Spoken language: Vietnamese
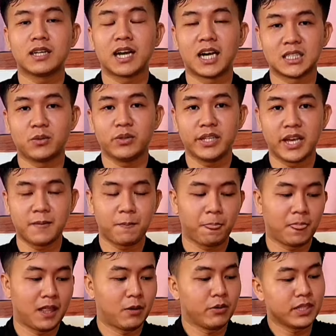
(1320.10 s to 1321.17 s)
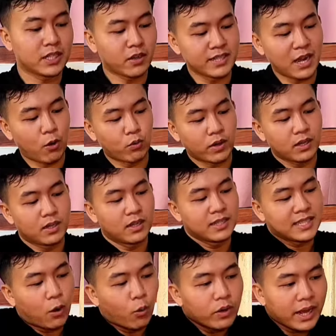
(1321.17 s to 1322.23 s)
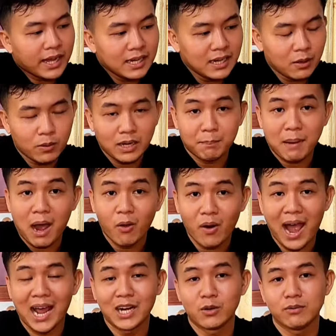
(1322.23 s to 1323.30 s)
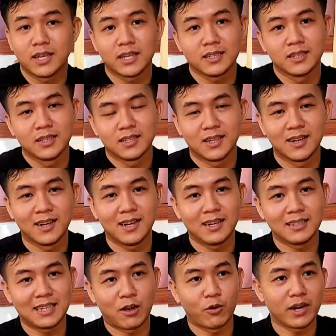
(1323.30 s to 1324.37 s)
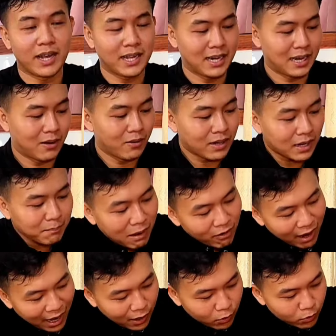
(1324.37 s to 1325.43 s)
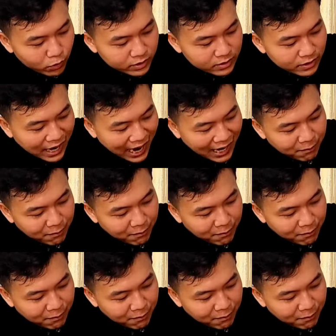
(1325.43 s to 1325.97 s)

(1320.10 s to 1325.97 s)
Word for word: muốn gửi tới quý vị này quý vị coi dầu nè dầu ở đây là Ngọc Thành bao la luôn quý vị à, dầu ở đây là Ngọc Thành bao la luôn